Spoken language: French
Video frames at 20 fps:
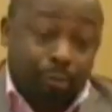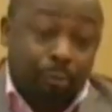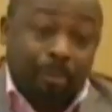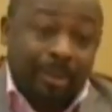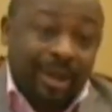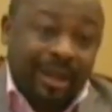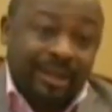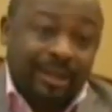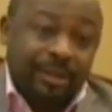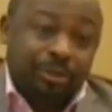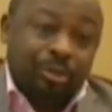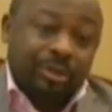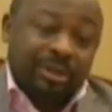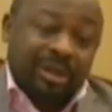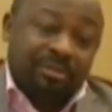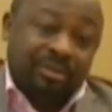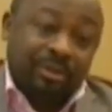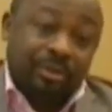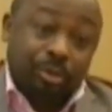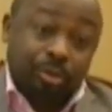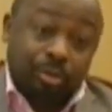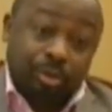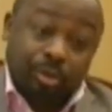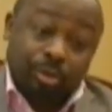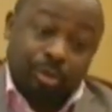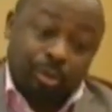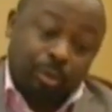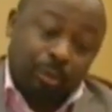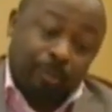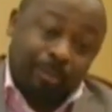parlez du trafic de
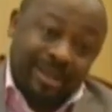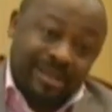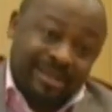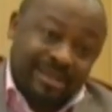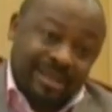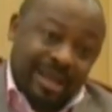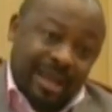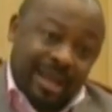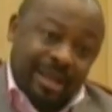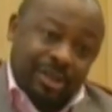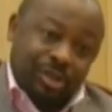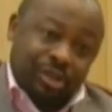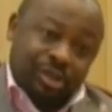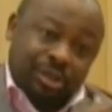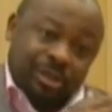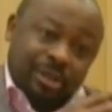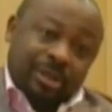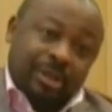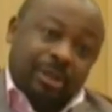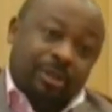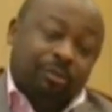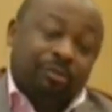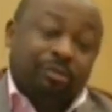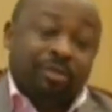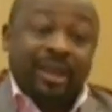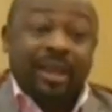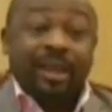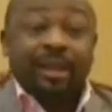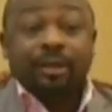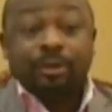drogue, le passage
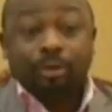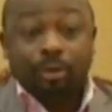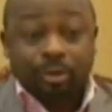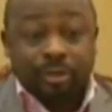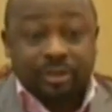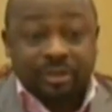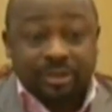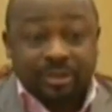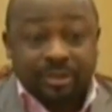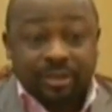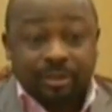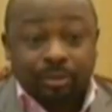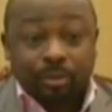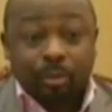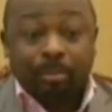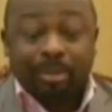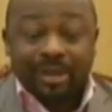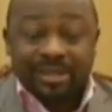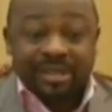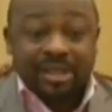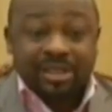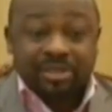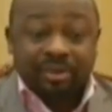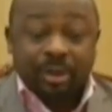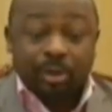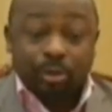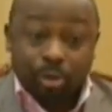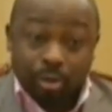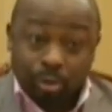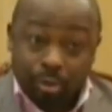vers l'Occident, le passage
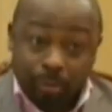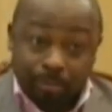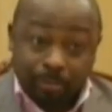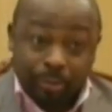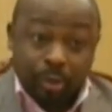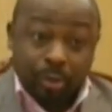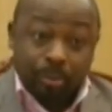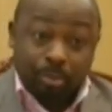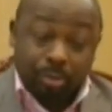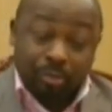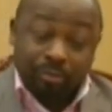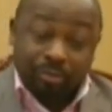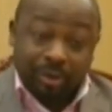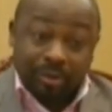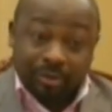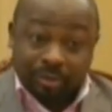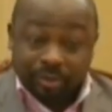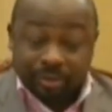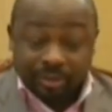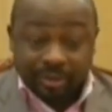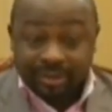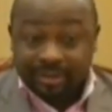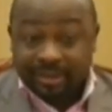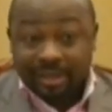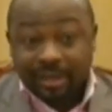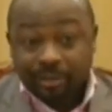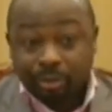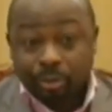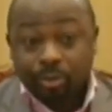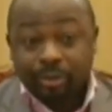vers l'Europe pour vendre
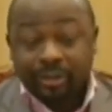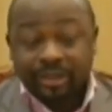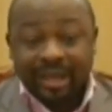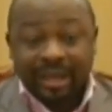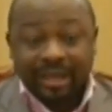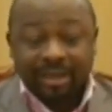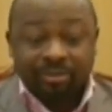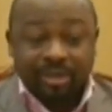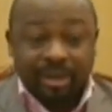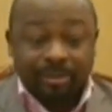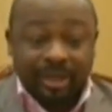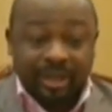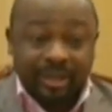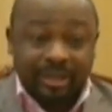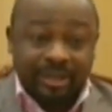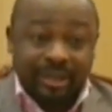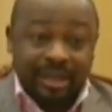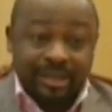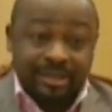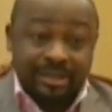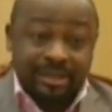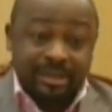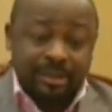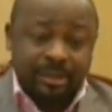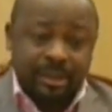la drogue qui arrive d'Amérique latine.